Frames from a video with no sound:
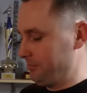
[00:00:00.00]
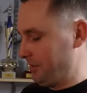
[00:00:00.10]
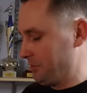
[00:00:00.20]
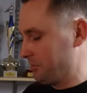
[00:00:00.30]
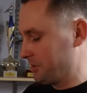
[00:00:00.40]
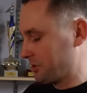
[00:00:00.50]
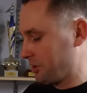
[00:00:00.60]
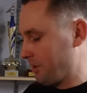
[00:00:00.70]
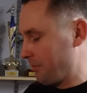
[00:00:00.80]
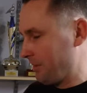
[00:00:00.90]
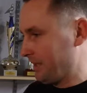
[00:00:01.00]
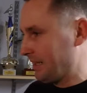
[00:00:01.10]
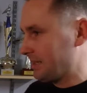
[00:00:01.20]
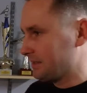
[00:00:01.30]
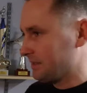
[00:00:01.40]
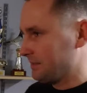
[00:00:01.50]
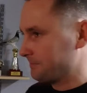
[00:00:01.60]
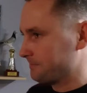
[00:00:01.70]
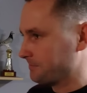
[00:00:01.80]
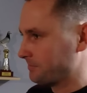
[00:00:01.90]
Mieliśmy trzy głębie naraz,
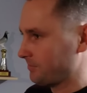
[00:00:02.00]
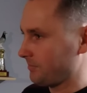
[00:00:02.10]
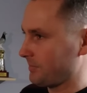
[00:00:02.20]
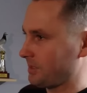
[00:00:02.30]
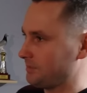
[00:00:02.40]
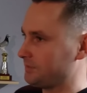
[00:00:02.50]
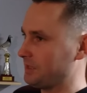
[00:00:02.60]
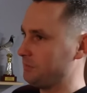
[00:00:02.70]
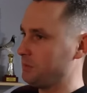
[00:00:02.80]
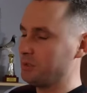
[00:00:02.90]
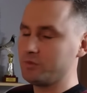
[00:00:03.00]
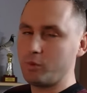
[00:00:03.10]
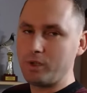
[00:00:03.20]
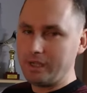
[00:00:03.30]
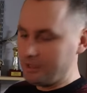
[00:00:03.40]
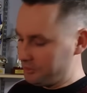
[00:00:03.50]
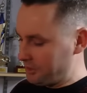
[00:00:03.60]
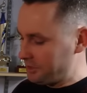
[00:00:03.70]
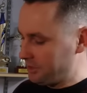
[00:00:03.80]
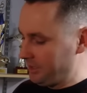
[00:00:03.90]
w tym były dwójka jego
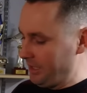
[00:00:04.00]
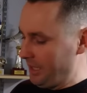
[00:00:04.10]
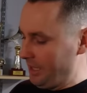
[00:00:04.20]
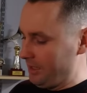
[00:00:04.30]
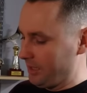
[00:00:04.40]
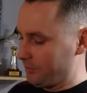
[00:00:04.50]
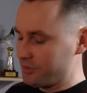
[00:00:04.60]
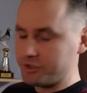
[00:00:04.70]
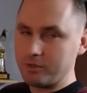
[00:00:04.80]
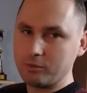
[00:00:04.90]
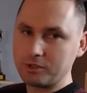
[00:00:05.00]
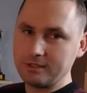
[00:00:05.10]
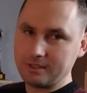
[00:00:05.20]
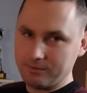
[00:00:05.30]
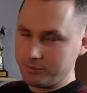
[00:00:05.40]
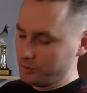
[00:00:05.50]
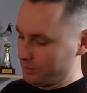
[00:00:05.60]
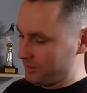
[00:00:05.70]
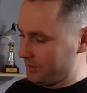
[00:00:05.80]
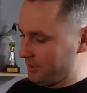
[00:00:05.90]
dzieci, jak również znowuż ten sam wnuk.
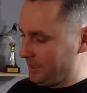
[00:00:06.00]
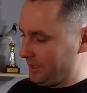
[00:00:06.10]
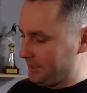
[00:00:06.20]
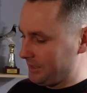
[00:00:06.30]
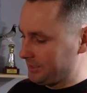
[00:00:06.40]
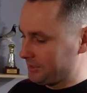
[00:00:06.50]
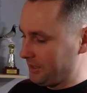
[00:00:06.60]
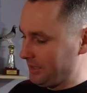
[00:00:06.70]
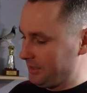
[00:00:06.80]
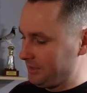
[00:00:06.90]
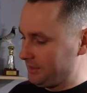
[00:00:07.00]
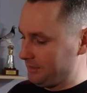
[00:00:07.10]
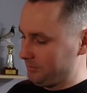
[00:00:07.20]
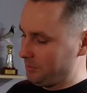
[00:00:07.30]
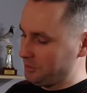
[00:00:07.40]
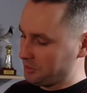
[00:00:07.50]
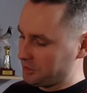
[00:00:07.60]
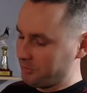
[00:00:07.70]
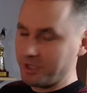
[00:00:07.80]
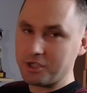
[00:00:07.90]
Także były to
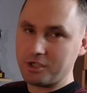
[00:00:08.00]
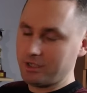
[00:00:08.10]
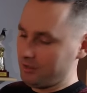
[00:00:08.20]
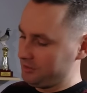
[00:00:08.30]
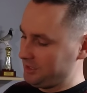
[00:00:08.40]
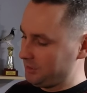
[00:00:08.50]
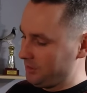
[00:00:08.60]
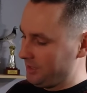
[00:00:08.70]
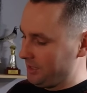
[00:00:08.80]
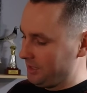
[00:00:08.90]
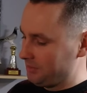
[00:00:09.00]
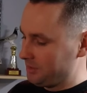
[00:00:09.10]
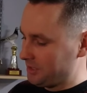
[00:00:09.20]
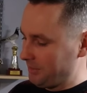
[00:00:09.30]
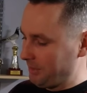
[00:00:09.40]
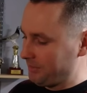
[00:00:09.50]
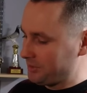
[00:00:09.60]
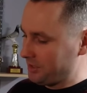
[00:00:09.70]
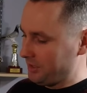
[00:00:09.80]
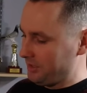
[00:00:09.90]
trzy pierwsze na oddział. Myślę naprawdę,
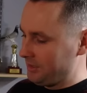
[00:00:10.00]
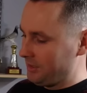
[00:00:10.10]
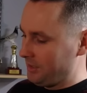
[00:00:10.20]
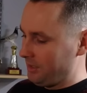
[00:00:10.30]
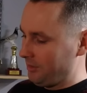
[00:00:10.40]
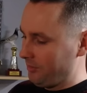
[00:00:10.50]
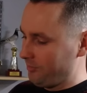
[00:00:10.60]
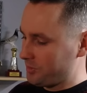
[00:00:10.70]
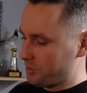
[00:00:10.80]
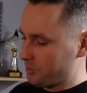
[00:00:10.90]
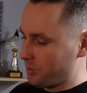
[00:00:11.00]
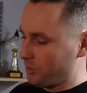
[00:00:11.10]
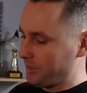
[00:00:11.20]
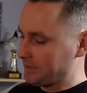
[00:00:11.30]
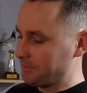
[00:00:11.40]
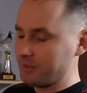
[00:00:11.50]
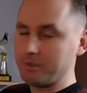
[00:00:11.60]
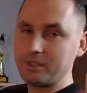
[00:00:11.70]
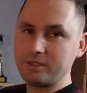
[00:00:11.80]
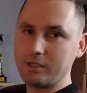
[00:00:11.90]
że w przyszłym roku i następnym
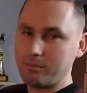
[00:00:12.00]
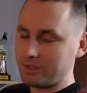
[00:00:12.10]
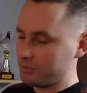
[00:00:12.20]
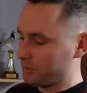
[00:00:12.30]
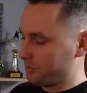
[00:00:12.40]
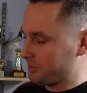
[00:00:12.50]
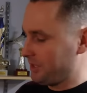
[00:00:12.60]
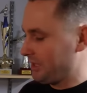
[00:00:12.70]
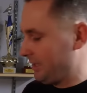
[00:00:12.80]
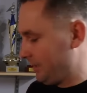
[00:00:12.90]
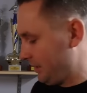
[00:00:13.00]
będzie z niego bardzo dużo poczycha.